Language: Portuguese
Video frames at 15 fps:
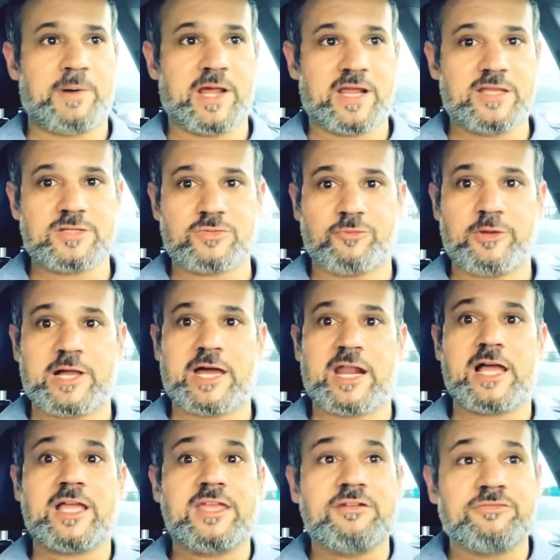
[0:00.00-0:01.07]
para isso ficar
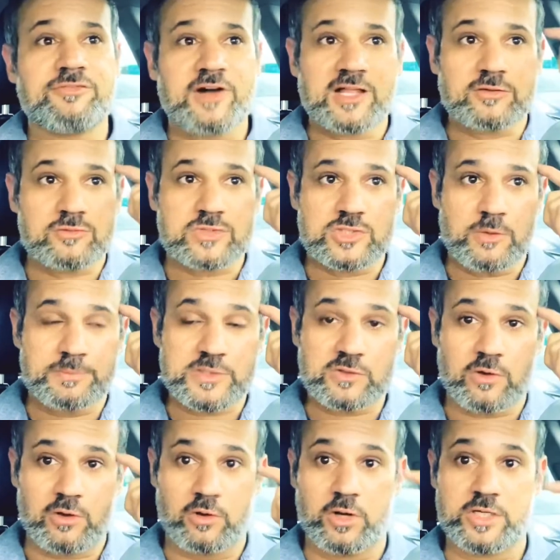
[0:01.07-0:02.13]
arquivado no seu
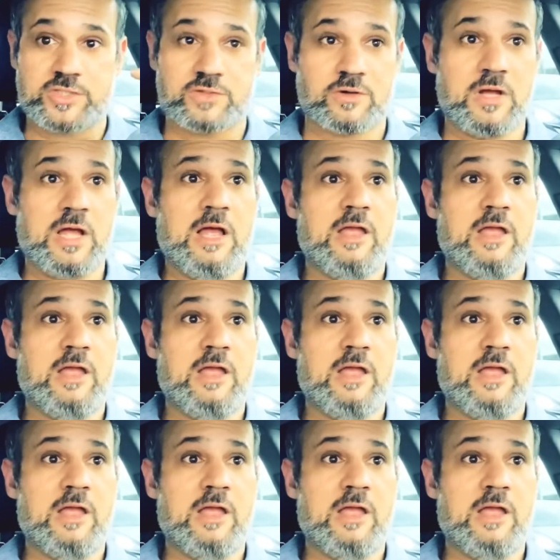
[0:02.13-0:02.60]
psicológico